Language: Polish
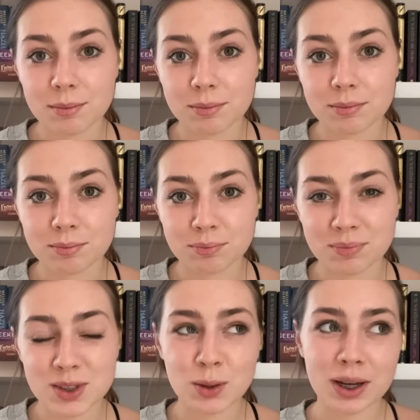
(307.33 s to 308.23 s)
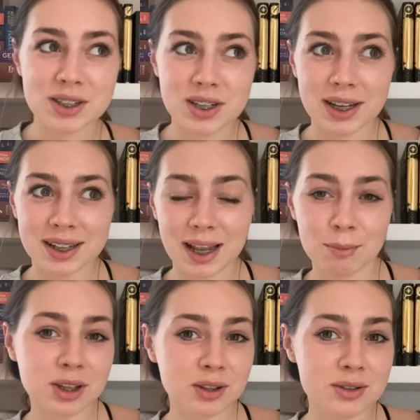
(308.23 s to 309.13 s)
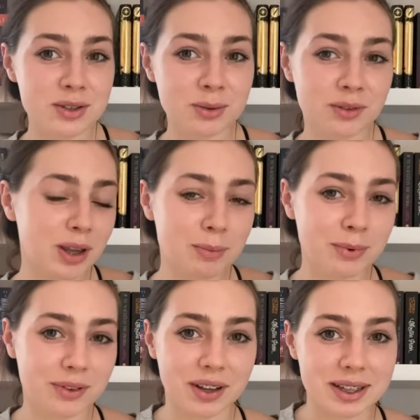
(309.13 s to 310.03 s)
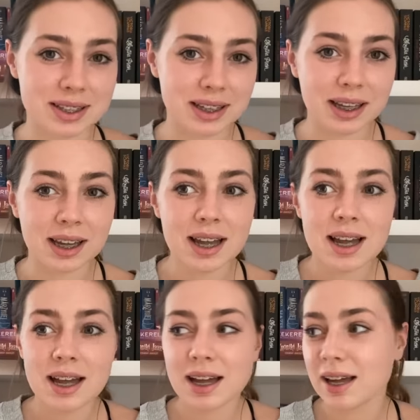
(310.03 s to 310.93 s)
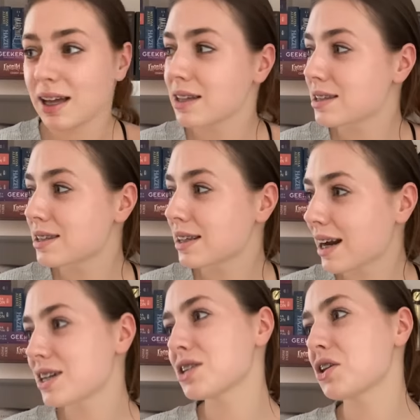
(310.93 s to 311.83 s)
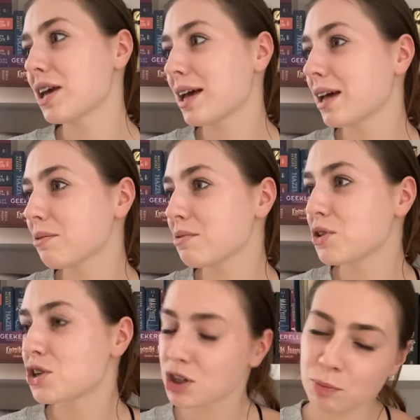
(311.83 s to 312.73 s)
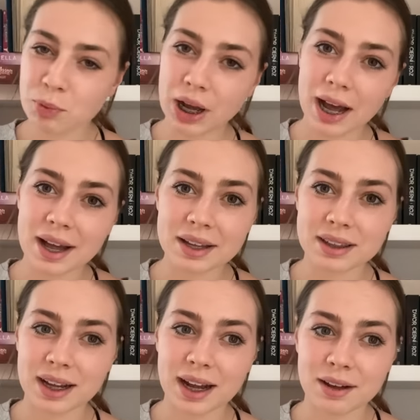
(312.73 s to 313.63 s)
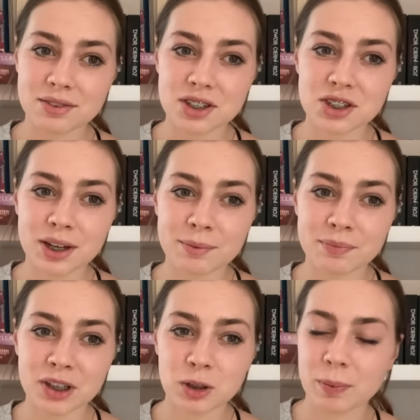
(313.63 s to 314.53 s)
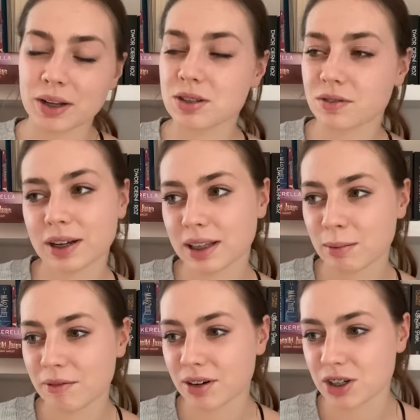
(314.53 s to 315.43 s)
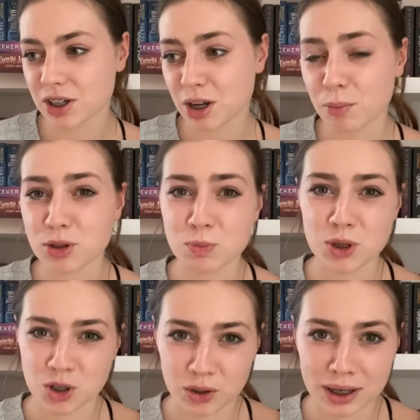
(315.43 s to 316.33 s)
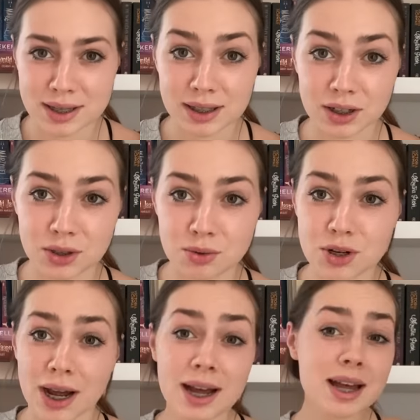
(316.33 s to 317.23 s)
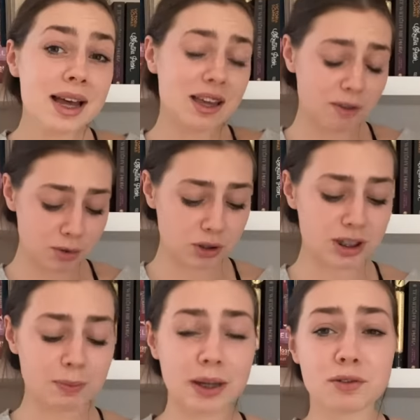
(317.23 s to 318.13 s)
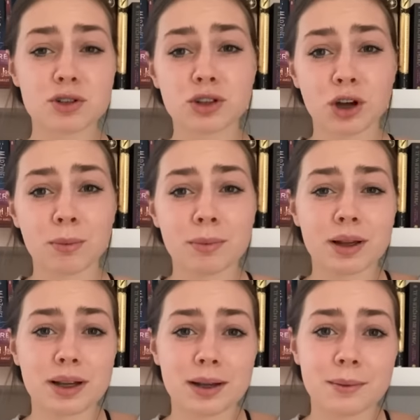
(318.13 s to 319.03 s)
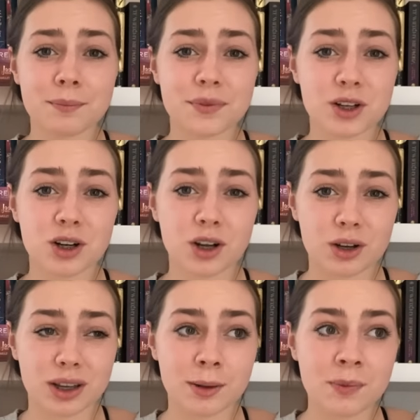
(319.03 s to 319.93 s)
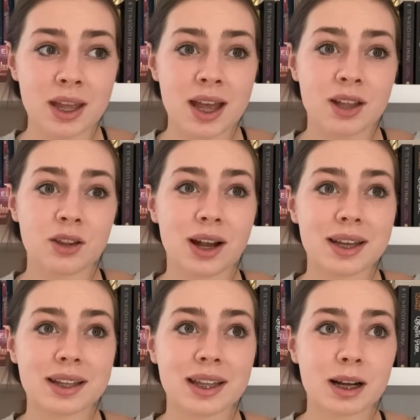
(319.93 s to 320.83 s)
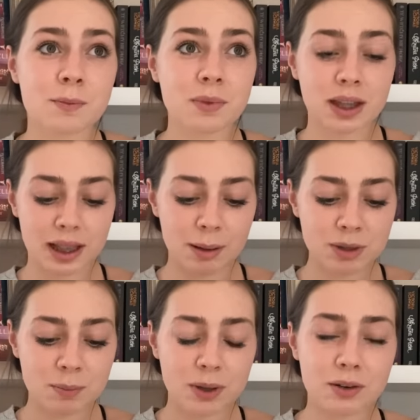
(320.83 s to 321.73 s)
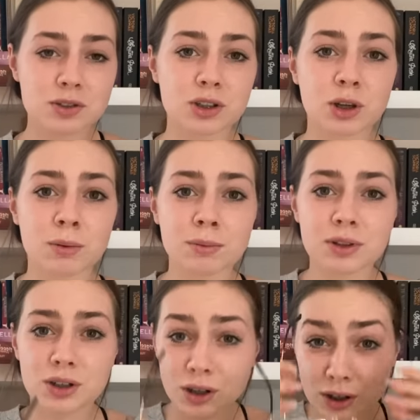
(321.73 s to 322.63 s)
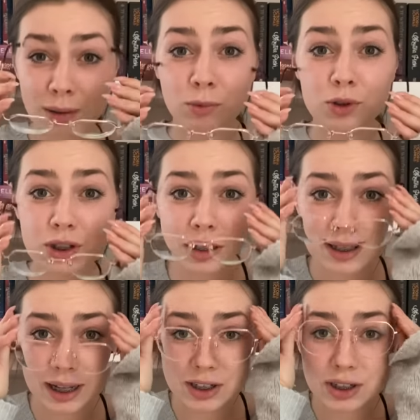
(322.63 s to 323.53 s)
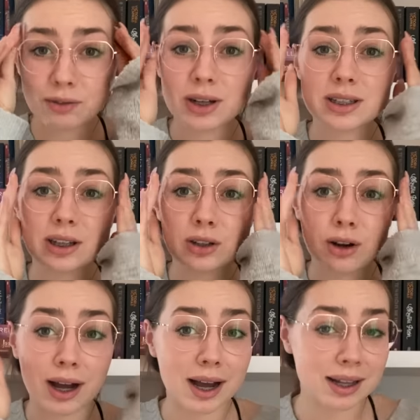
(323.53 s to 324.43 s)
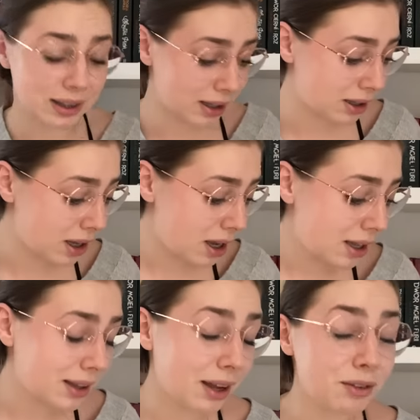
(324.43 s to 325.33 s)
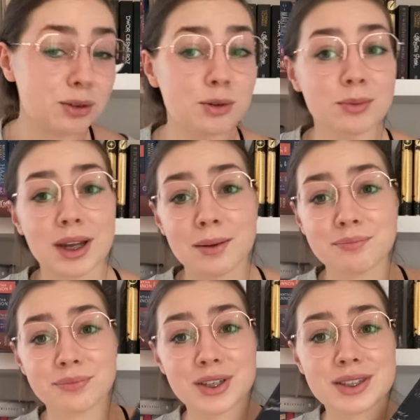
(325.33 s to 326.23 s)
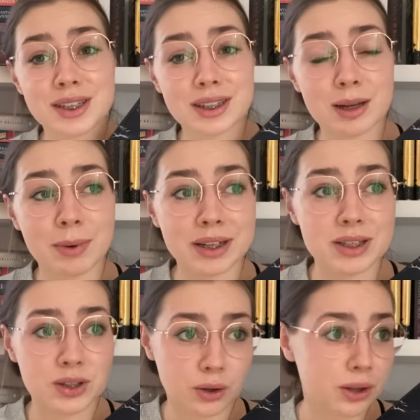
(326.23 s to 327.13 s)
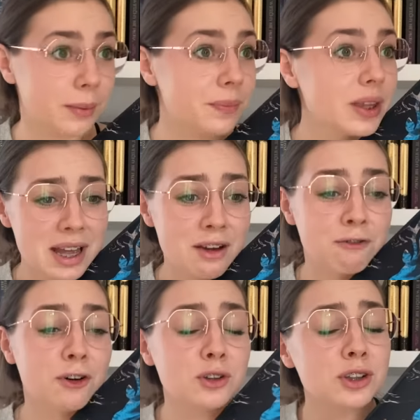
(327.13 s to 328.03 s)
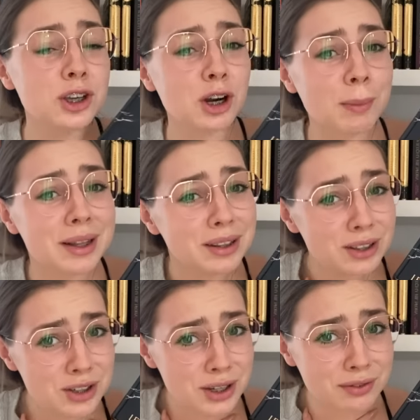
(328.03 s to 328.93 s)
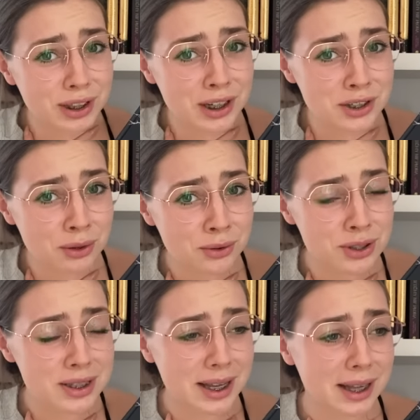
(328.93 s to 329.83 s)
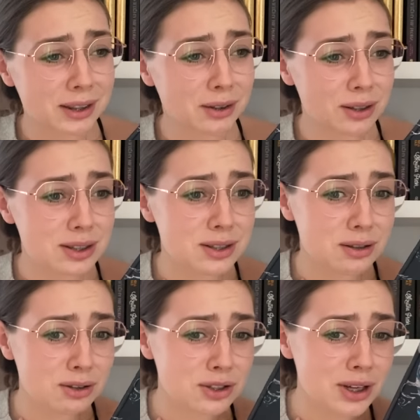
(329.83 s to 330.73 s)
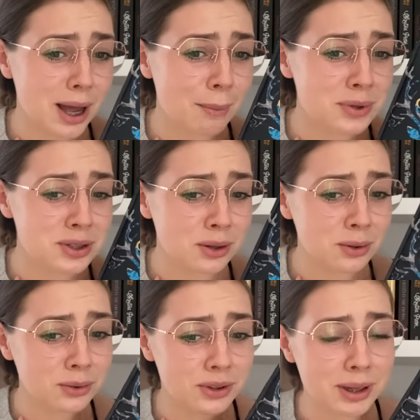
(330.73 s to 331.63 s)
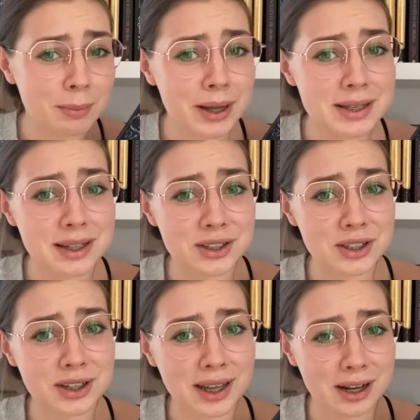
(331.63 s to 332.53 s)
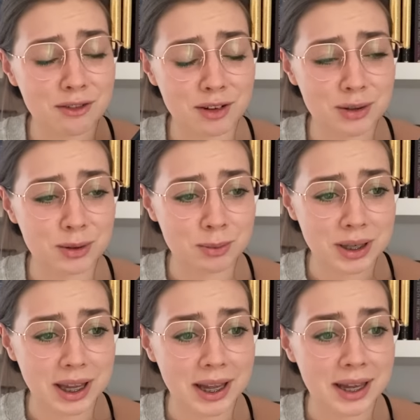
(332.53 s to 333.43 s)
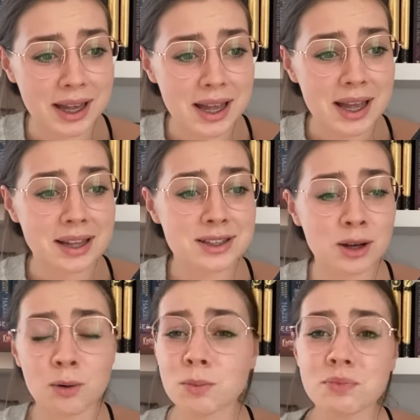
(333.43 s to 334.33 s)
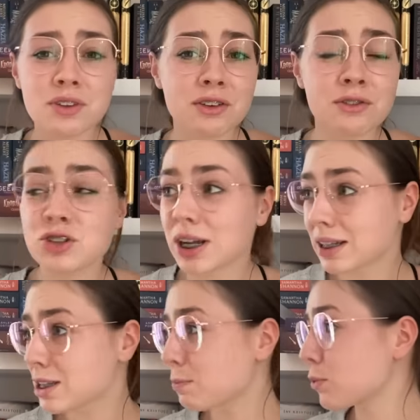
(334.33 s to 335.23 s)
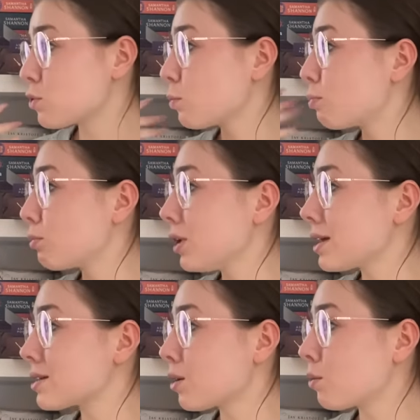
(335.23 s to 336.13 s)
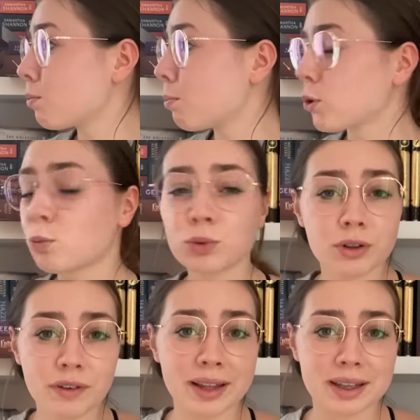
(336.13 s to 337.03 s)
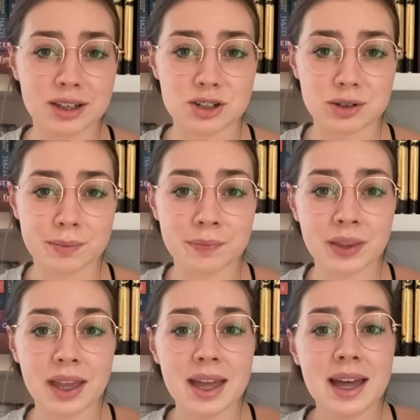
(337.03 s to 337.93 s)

Um, słuchajcie, dla mnie to są dwie i pół gwiazdki. E, strasznie szybka i taka w sensie niedopracowana, mam wrażenie, pospieszona jest ta książka. Ja wiem, że to jest pierwszy tom em, trylogii, no ale jednak dla mnie pierwszy tom trylogii musi stać na własnych nogach, a ten, ta według mnie niestety chyba nie stoi. Wątki romantyczne w tej książce to jest coś absolutnie beznadziejnego według mnie. Są w żaden sposób nie są podbudowane niczym.